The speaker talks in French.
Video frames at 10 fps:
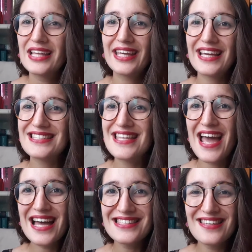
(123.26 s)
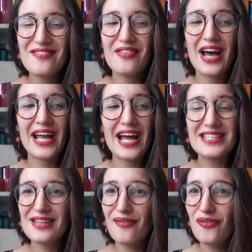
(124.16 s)
qui restait assez vague,
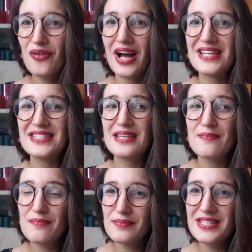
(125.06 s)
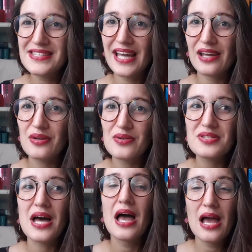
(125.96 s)
assez floue, assez
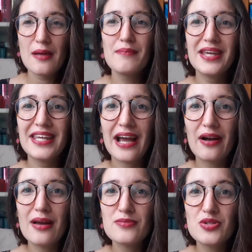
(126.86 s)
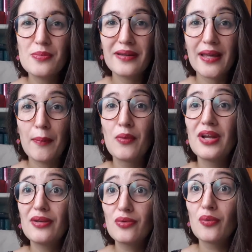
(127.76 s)
mystérieuse, mais qui a quand même su
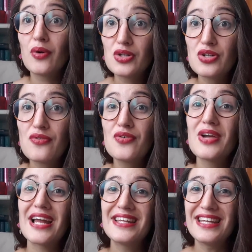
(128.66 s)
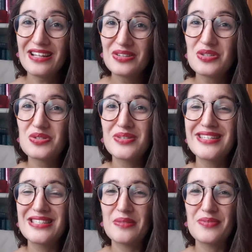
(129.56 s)
m'interpeller, donc je vous la lis tout de
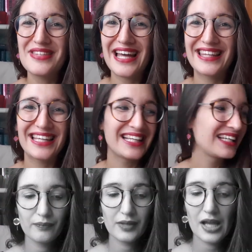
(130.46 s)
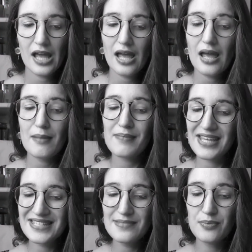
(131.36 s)
suite sans plus tarder.
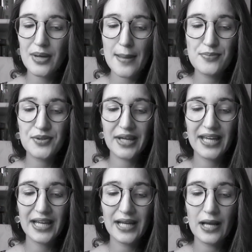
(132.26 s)
Merci pour la purée,